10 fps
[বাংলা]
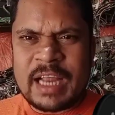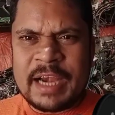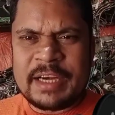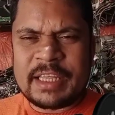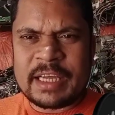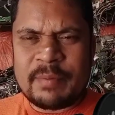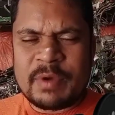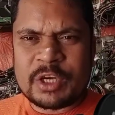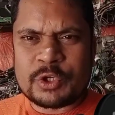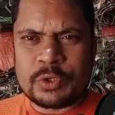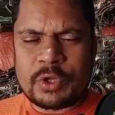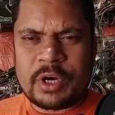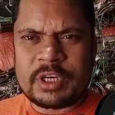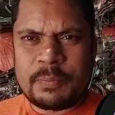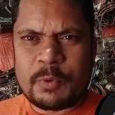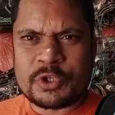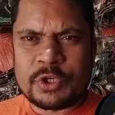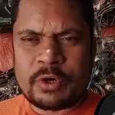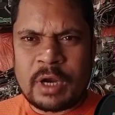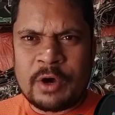একটি আইডি থেকে আমাকে সুন্দর একটি প্রশ্ন
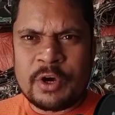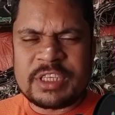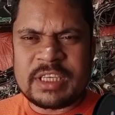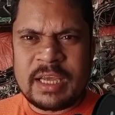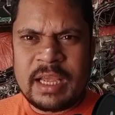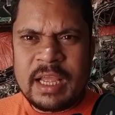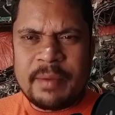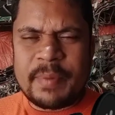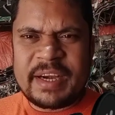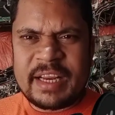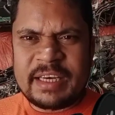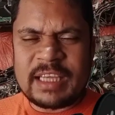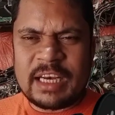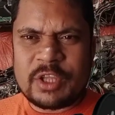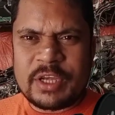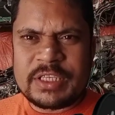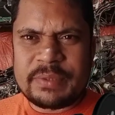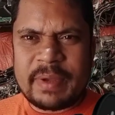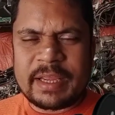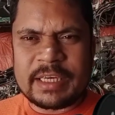করা হয়েছে ব্যাটারি চালিত ইজি
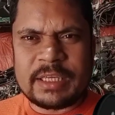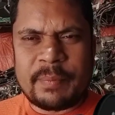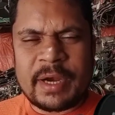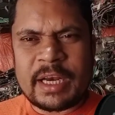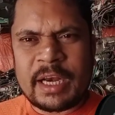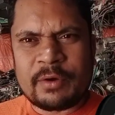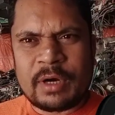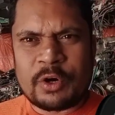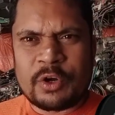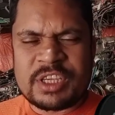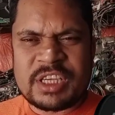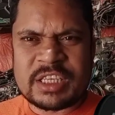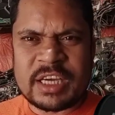বাইকের যে ব্যাটারিগুলো রয়েছে